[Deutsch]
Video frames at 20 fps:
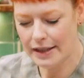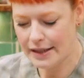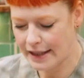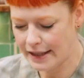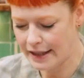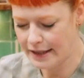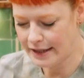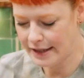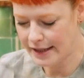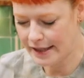da
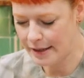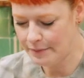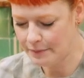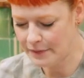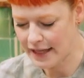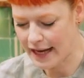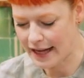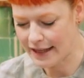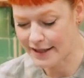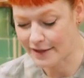gilt
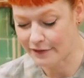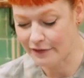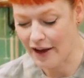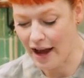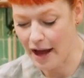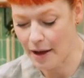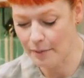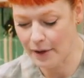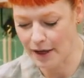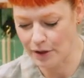Zimt ja als
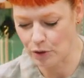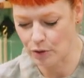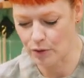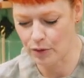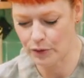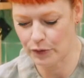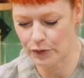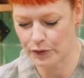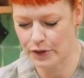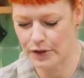warmer
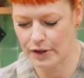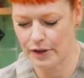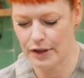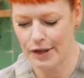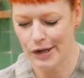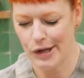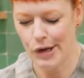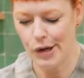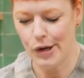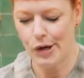Duft
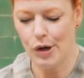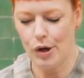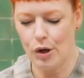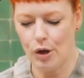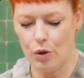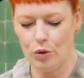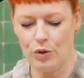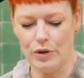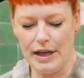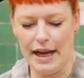
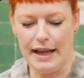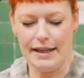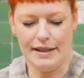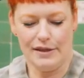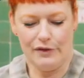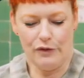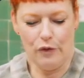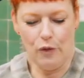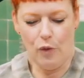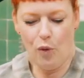und
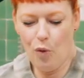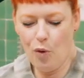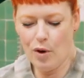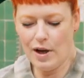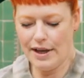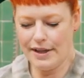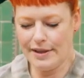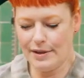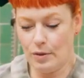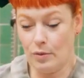als
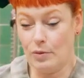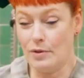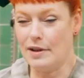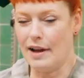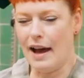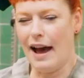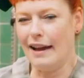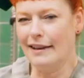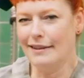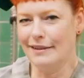wohlig
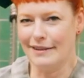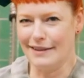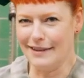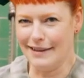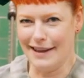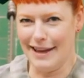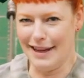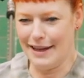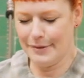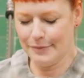und
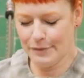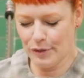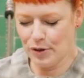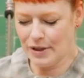angenehm.